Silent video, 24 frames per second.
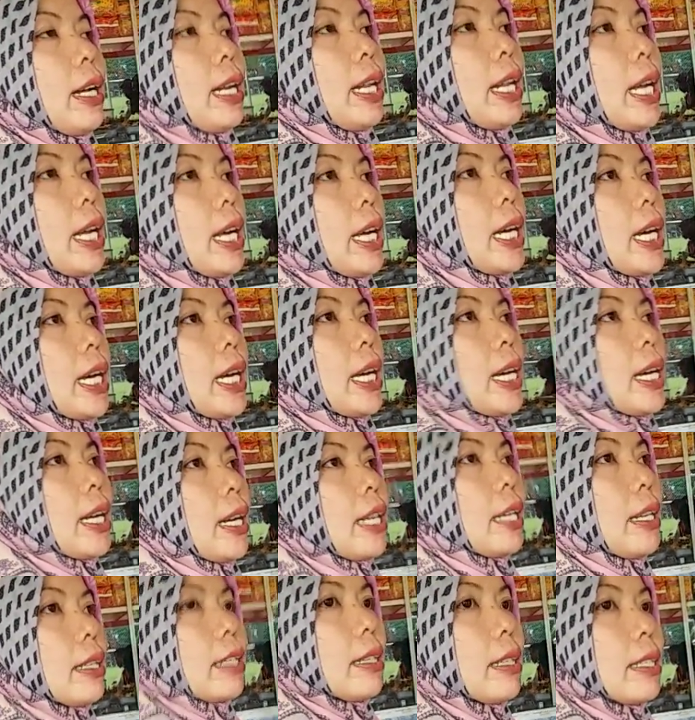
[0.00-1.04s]
nah,
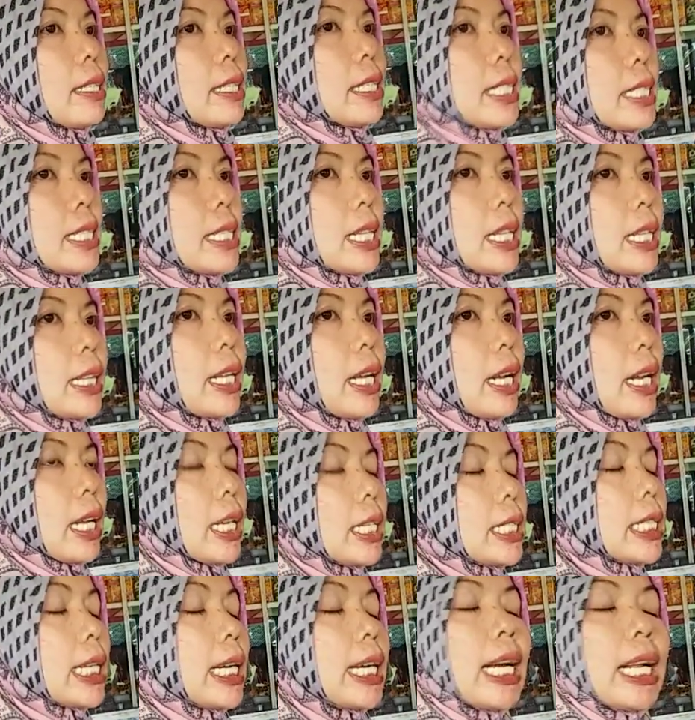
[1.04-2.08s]
setelah
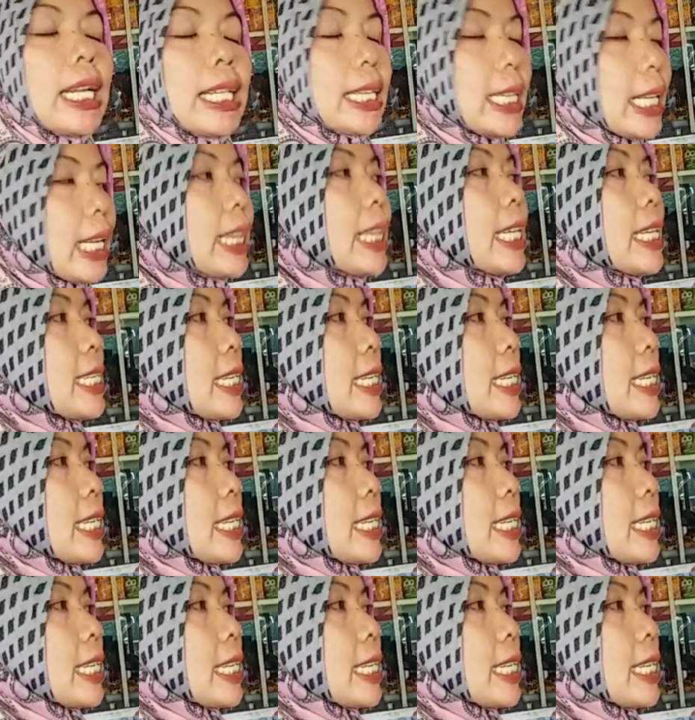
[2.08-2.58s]
sekali tetes